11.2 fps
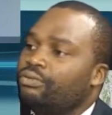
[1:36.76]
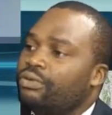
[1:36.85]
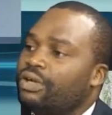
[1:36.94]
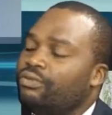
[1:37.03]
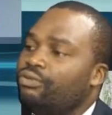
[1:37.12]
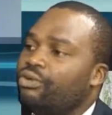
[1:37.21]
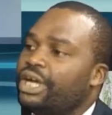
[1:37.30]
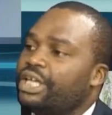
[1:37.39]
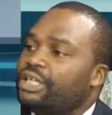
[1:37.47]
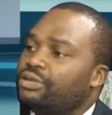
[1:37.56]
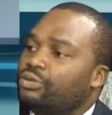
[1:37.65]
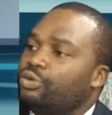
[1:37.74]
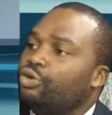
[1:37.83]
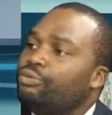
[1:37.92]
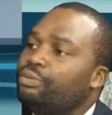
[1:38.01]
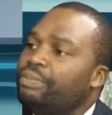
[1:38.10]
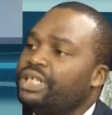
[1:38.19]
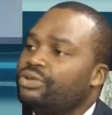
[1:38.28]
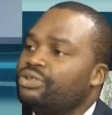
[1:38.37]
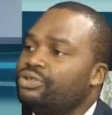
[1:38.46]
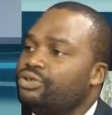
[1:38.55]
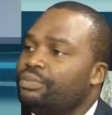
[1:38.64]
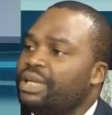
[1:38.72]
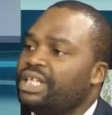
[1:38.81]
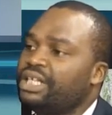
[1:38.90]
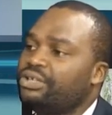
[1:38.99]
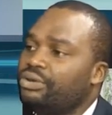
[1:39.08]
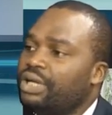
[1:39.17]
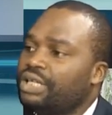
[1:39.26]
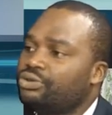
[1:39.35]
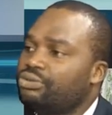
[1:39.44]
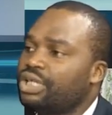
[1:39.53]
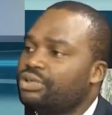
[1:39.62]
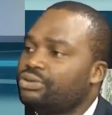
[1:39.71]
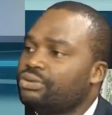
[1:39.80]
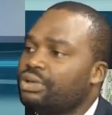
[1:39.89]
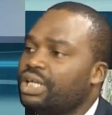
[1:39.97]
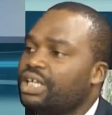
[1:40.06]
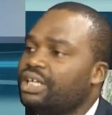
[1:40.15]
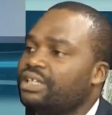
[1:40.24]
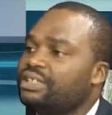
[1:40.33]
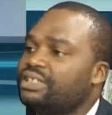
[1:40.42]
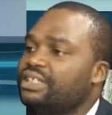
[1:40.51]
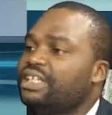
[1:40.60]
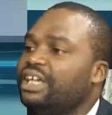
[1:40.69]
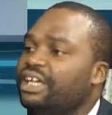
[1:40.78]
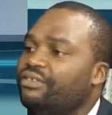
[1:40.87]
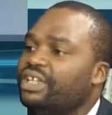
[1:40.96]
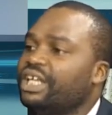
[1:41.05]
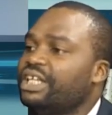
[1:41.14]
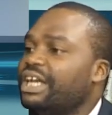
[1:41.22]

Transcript: quand vous voyez le nombre de personnes qui se plaignaient de la situation et ce qui revenait, il y